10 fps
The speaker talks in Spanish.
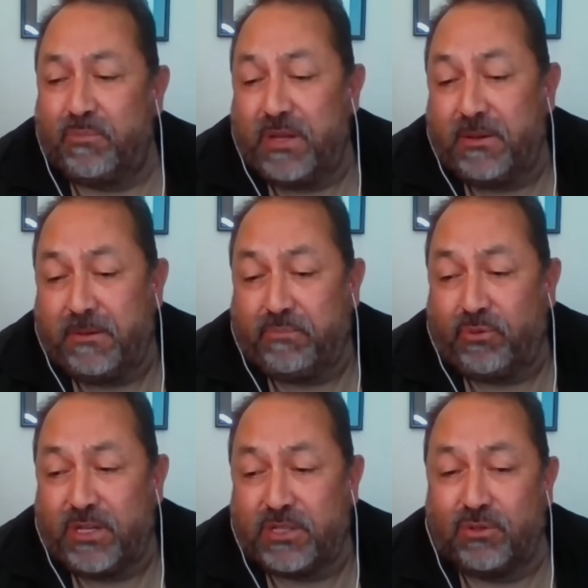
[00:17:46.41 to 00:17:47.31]
Eh,
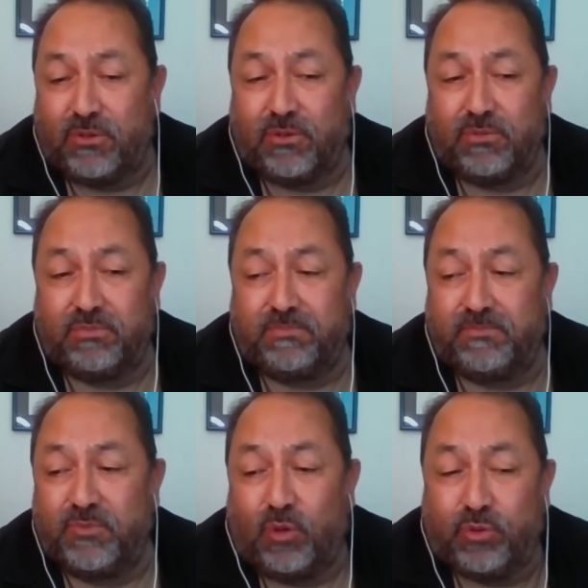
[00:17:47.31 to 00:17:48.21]
por eso
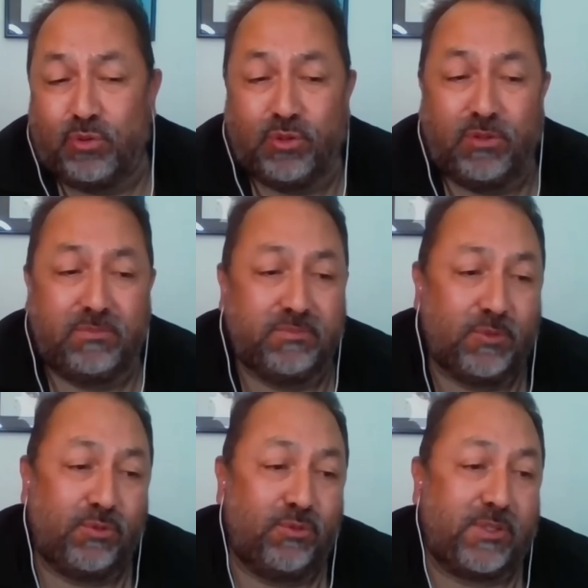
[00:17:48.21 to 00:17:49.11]
no dudo,
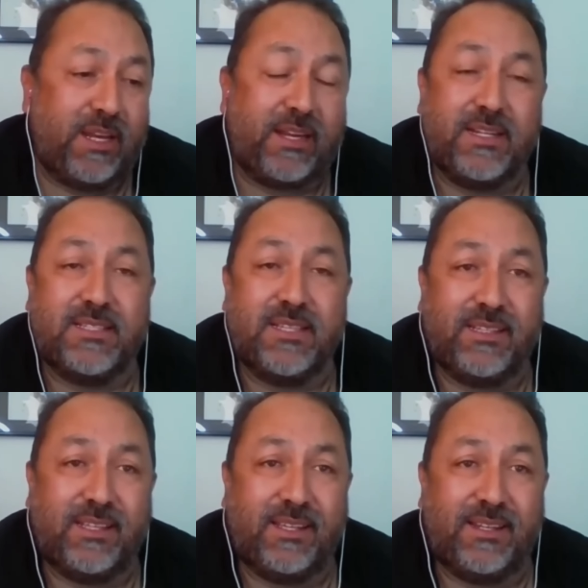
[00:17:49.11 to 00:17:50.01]
no dudo que la risa
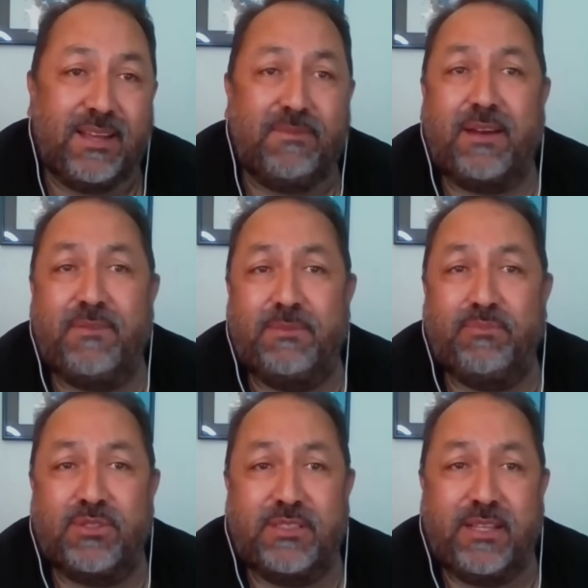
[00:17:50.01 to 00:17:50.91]
de la Barbie
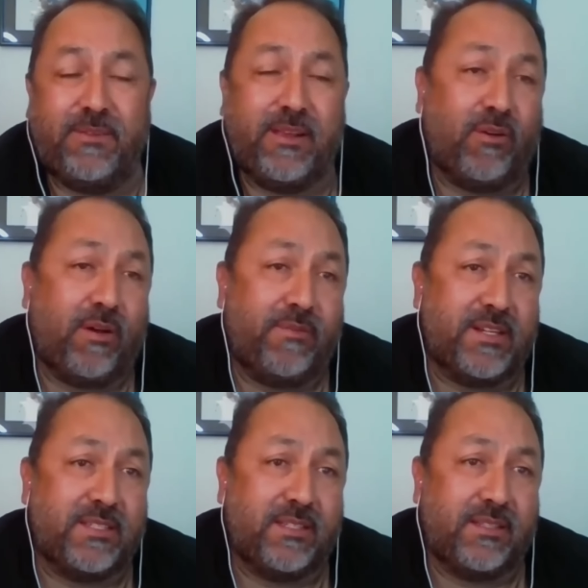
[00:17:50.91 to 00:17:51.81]
pues debió
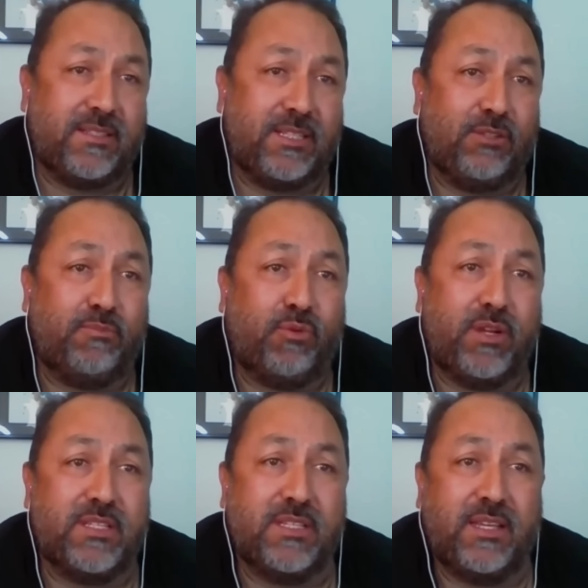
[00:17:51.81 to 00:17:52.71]
haberse sentido
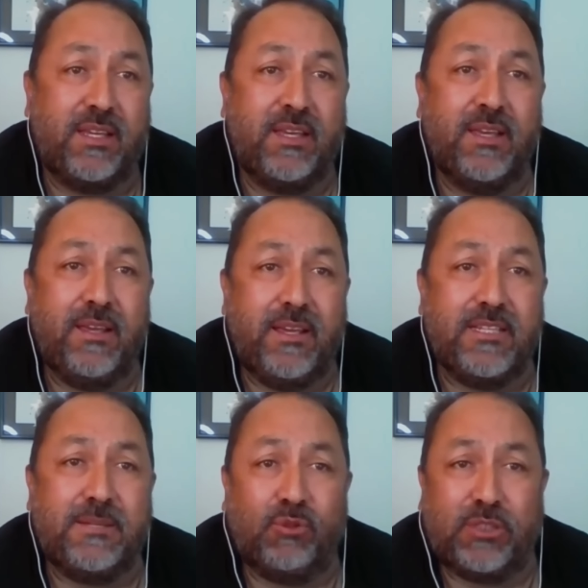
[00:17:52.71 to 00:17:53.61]
por ese,
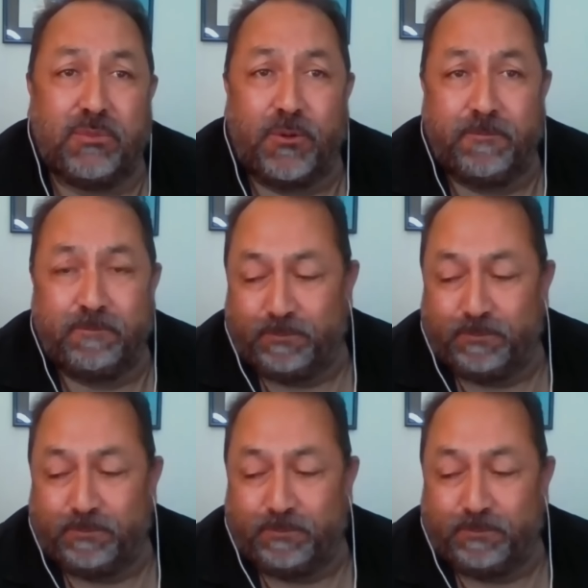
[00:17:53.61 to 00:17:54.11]
ese motivo.